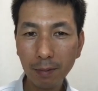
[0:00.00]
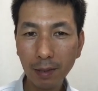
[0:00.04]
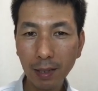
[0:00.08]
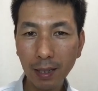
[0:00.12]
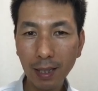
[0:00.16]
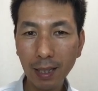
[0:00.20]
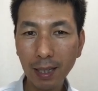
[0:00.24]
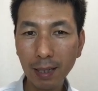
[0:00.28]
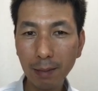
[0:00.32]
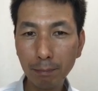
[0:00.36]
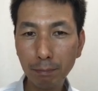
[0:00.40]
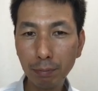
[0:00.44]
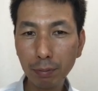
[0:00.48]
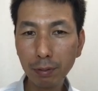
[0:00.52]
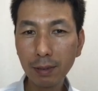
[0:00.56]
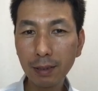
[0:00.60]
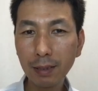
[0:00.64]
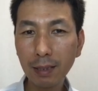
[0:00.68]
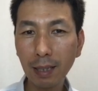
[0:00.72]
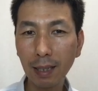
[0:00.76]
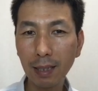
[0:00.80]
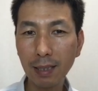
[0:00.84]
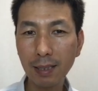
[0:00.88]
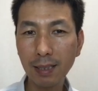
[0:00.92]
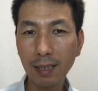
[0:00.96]

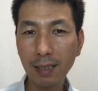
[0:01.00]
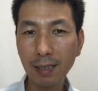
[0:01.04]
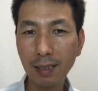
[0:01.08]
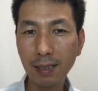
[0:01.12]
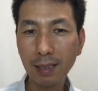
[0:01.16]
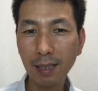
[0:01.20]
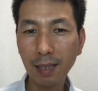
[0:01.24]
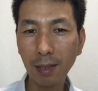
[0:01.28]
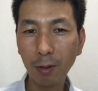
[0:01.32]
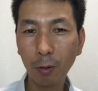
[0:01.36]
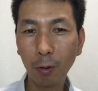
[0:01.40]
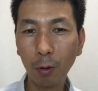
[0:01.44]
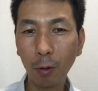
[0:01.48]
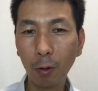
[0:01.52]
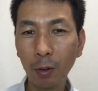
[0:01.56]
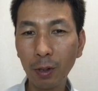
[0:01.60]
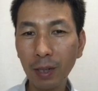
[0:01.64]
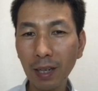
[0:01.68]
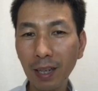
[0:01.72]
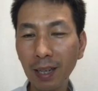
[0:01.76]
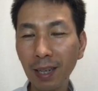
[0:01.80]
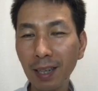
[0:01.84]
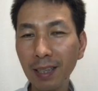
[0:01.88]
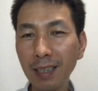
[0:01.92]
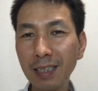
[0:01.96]
ブッダが先生。こ
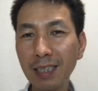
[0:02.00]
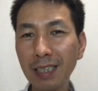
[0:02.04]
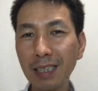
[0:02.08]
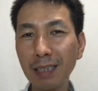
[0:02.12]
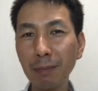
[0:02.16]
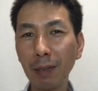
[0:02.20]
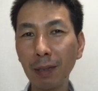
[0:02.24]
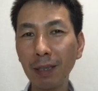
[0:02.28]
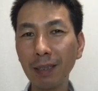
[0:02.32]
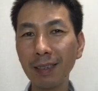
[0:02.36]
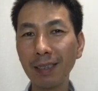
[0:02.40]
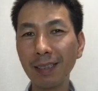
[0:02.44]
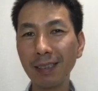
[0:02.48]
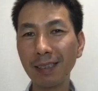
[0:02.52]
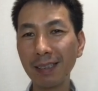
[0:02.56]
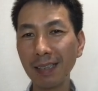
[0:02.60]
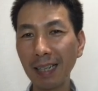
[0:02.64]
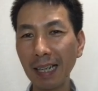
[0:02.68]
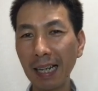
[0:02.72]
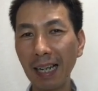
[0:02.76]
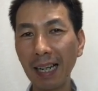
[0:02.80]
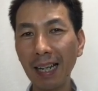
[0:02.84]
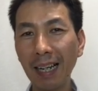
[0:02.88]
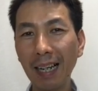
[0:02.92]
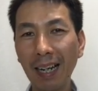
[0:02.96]
れが一番です
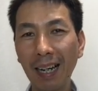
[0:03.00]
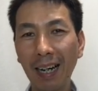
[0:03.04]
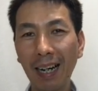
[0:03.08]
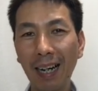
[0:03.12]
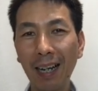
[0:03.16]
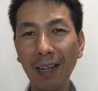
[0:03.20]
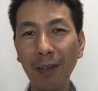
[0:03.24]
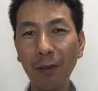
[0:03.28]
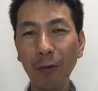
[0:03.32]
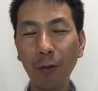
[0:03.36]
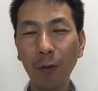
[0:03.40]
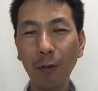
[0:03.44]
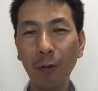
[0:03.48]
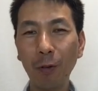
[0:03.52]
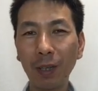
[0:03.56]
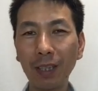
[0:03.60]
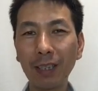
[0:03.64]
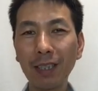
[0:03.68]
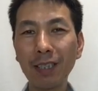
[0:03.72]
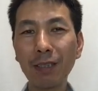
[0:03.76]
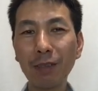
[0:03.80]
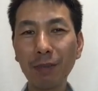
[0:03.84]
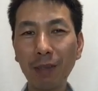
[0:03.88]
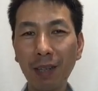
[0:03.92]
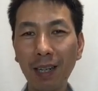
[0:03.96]
ね、
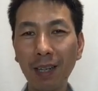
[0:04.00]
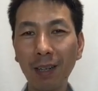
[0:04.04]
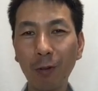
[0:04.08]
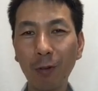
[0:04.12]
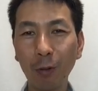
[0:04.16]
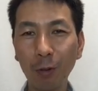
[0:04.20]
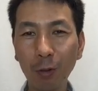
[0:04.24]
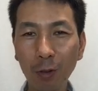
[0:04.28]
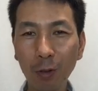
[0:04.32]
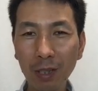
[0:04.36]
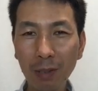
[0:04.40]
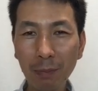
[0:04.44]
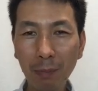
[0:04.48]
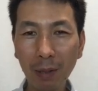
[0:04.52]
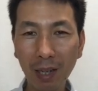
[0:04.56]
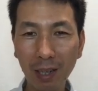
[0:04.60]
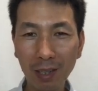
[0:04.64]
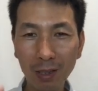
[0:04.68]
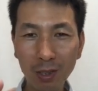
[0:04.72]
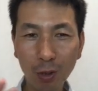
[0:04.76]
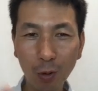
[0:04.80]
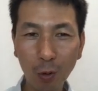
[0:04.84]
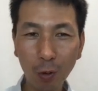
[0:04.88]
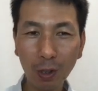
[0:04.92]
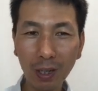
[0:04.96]
私はこの今
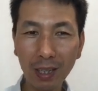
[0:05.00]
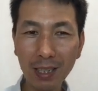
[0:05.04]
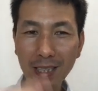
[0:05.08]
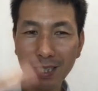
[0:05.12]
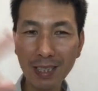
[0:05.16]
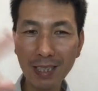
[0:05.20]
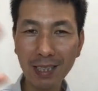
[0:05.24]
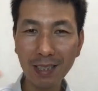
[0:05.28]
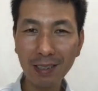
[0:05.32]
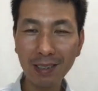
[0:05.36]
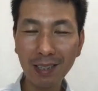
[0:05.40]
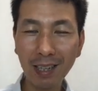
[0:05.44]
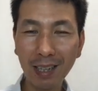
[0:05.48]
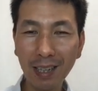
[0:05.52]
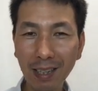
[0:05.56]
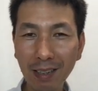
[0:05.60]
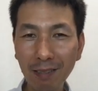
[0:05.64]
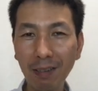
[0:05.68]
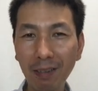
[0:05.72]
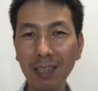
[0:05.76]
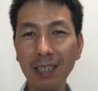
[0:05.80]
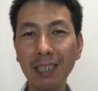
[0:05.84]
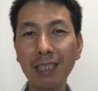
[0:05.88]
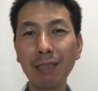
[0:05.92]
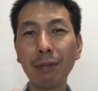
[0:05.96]
紹介している中で
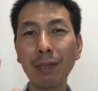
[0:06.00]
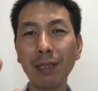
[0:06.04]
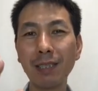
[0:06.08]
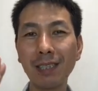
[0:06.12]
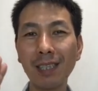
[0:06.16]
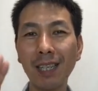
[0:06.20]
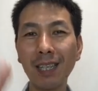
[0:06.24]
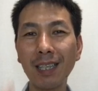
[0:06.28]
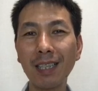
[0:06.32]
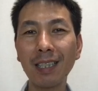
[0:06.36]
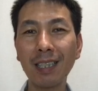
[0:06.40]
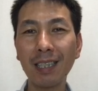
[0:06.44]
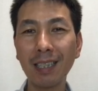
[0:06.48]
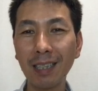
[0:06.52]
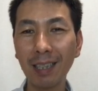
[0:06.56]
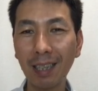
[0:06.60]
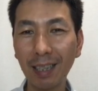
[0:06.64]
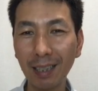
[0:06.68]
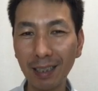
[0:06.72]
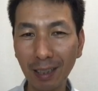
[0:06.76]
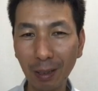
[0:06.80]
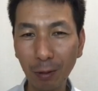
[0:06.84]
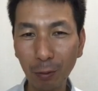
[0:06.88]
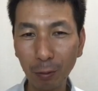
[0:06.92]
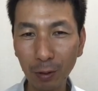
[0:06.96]
は一番最近
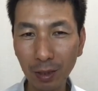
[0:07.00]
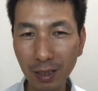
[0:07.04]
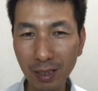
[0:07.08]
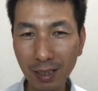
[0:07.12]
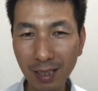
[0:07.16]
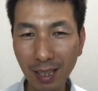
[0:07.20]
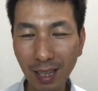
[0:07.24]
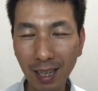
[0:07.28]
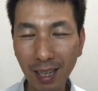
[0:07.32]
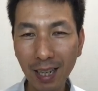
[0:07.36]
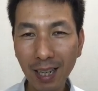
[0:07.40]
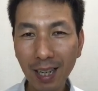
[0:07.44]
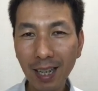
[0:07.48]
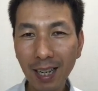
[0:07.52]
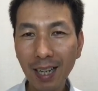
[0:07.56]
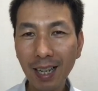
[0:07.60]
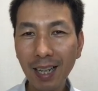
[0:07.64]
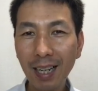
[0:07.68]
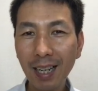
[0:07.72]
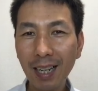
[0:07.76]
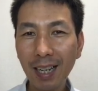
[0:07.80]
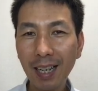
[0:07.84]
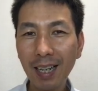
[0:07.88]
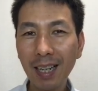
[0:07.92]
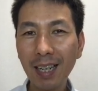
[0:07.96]
買った本ですね。
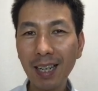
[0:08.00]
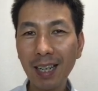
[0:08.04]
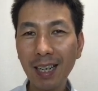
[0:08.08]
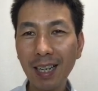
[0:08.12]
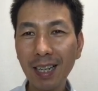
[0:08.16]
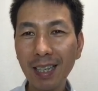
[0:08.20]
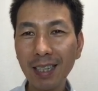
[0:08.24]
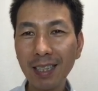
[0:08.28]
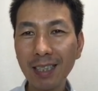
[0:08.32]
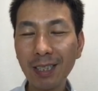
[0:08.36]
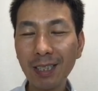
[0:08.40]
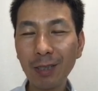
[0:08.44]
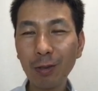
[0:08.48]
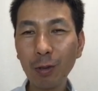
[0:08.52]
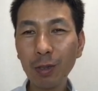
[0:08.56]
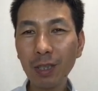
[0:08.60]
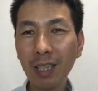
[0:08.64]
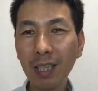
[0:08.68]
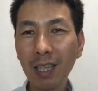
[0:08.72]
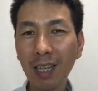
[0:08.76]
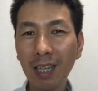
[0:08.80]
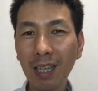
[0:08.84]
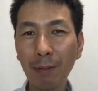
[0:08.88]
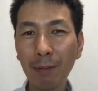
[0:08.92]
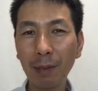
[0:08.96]
指導
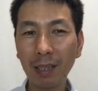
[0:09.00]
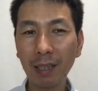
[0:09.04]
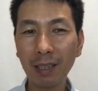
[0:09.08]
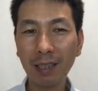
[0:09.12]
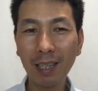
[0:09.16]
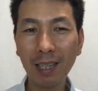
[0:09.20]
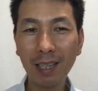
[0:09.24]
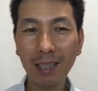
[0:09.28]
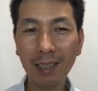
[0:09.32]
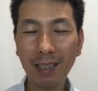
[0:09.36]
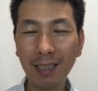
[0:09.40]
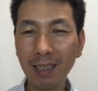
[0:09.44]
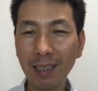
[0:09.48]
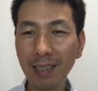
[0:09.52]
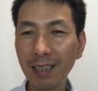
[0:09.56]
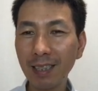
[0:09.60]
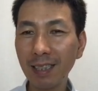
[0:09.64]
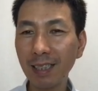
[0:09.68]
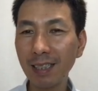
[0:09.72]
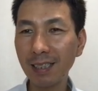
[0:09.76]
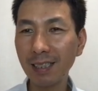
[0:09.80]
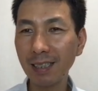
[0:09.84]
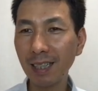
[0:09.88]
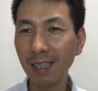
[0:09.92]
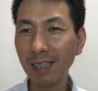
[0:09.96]
者仲間で定期的に
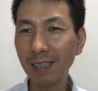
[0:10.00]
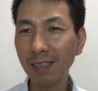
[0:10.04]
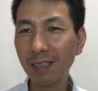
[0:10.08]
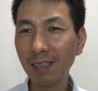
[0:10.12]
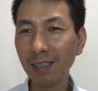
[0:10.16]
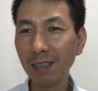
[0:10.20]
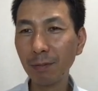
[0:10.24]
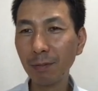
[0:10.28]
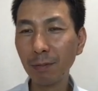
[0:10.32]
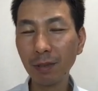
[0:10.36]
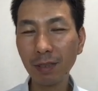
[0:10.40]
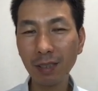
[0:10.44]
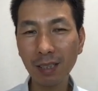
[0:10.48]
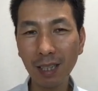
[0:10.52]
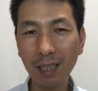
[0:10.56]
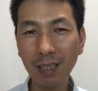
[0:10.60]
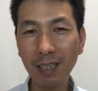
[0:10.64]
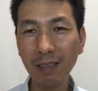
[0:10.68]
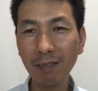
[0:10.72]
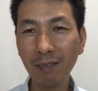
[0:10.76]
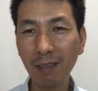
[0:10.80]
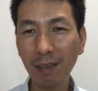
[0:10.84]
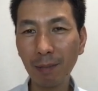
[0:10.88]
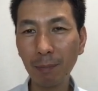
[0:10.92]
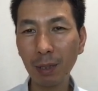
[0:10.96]
ですね、最
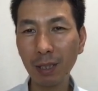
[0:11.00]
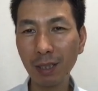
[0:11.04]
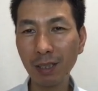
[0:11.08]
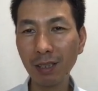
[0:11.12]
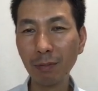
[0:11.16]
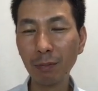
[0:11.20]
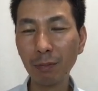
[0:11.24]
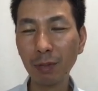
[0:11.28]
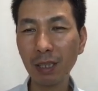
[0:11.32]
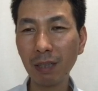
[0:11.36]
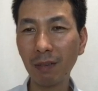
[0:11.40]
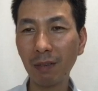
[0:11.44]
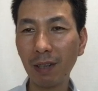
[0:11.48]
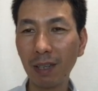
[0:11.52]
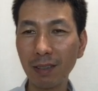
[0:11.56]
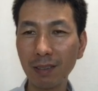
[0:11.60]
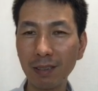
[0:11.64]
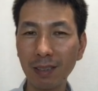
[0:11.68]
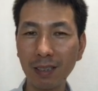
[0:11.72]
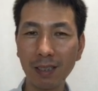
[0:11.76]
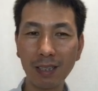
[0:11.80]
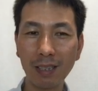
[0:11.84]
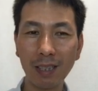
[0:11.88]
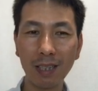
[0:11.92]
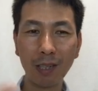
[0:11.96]
近はズームではある
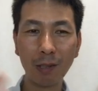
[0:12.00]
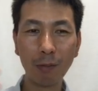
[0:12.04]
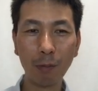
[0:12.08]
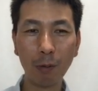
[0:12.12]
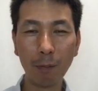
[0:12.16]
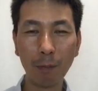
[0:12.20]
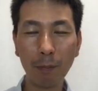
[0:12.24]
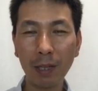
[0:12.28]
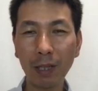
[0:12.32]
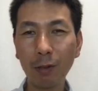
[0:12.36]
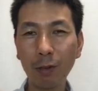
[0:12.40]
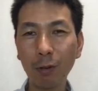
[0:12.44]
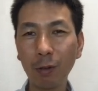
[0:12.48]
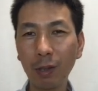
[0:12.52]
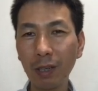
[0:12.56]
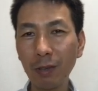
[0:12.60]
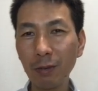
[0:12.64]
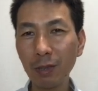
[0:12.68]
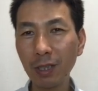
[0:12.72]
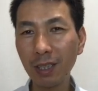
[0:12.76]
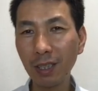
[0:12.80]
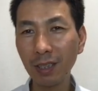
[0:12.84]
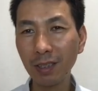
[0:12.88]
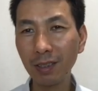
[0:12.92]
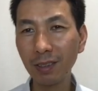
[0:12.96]
んですけれども、勉強会
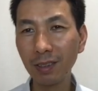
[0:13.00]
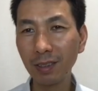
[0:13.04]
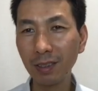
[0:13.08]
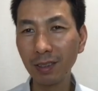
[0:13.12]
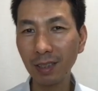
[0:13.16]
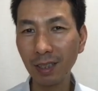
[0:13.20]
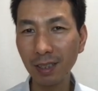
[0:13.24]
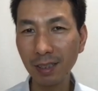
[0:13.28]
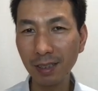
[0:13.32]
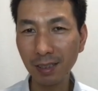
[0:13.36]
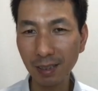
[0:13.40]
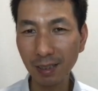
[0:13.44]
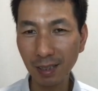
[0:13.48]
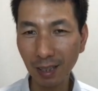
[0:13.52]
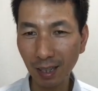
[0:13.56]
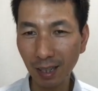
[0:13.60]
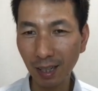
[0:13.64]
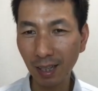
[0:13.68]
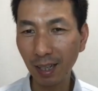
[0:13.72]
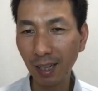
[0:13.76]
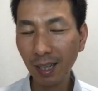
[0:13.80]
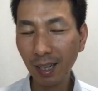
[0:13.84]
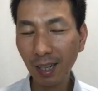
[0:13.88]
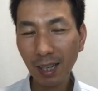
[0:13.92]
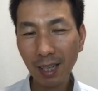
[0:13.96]
をしているんです
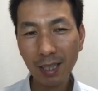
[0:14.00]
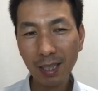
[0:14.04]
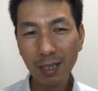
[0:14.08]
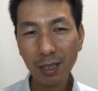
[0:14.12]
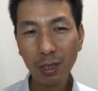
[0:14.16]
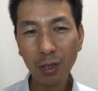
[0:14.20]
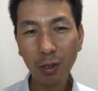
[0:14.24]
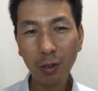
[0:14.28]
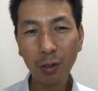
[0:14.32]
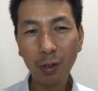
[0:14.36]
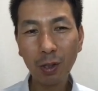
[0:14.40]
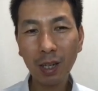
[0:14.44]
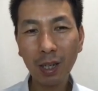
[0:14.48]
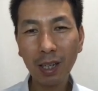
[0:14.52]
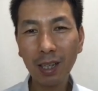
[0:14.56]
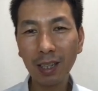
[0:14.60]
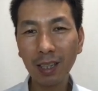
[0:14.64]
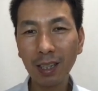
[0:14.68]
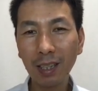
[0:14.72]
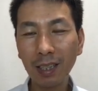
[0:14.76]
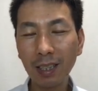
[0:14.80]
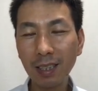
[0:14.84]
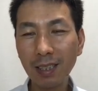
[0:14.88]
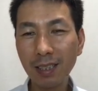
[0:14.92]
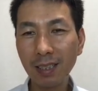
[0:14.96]
が、その中
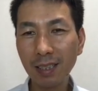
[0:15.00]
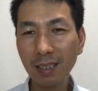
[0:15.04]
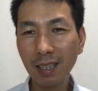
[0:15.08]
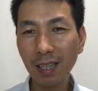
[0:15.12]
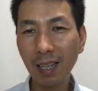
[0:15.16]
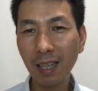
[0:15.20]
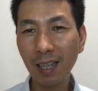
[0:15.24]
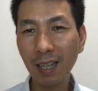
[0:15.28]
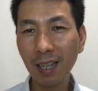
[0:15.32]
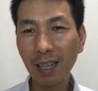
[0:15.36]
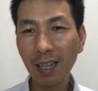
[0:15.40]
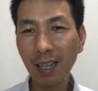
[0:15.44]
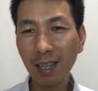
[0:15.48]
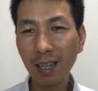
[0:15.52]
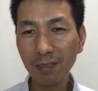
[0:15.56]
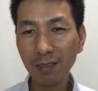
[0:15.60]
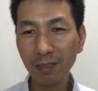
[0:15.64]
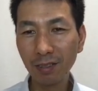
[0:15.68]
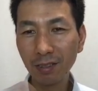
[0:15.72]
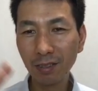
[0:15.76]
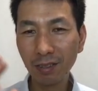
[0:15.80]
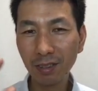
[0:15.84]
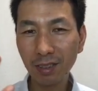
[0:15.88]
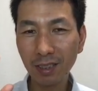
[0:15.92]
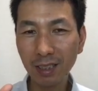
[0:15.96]
でですね、あ
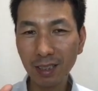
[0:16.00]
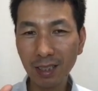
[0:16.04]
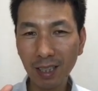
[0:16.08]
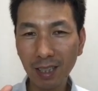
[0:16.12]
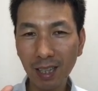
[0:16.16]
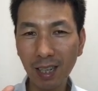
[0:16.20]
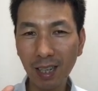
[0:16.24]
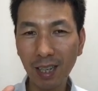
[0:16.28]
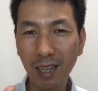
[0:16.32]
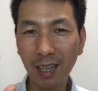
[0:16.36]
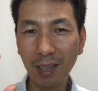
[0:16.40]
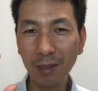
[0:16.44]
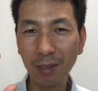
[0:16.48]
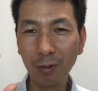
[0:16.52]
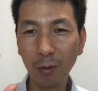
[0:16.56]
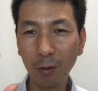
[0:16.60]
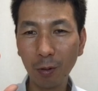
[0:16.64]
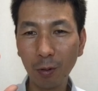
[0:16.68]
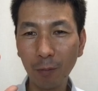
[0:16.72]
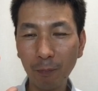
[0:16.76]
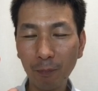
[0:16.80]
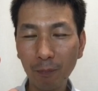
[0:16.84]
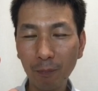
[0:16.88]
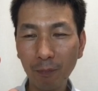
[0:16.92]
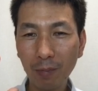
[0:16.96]
る友人が、
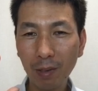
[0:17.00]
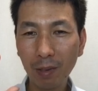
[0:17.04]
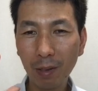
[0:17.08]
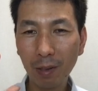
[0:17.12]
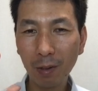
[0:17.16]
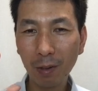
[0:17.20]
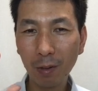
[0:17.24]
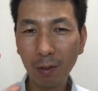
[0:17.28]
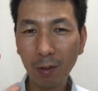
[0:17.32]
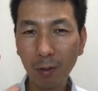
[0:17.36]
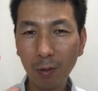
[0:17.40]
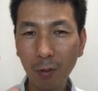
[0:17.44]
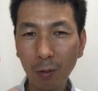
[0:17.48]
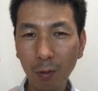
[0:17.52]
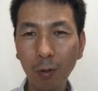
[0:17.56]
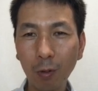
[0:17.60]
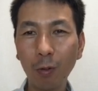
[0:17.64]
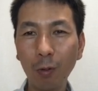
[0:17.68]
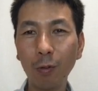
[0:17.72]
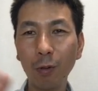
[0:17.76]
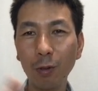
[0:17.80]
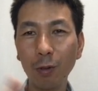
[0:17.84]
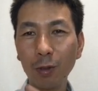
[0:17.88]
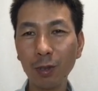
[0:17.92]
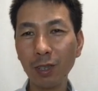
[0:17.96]
この
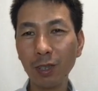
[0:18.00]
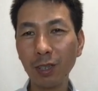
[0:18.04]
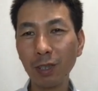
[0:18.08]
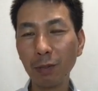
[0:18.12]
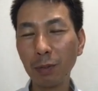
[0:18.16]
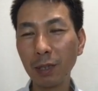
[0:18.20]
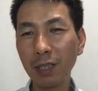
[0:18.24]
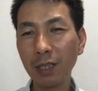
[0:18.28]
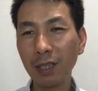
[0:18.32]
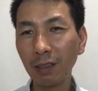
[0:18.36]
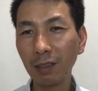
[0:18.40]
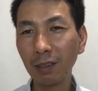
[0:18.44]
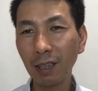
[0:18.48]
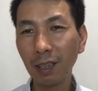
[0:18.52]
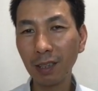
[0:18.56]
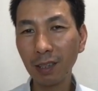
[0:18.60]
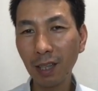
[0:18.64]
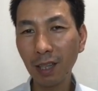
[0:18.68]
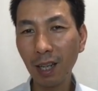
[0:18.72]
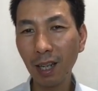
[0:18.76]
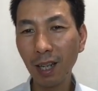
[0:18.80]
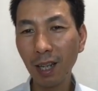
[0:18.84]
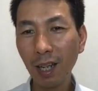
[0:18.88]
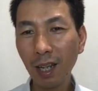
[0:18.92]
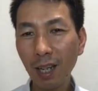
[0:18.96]
本をおすすめしてくれ
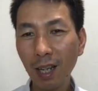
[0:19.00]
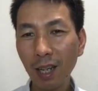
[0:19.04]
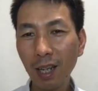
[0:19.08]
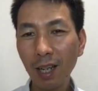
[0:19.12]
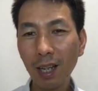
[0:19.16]
て、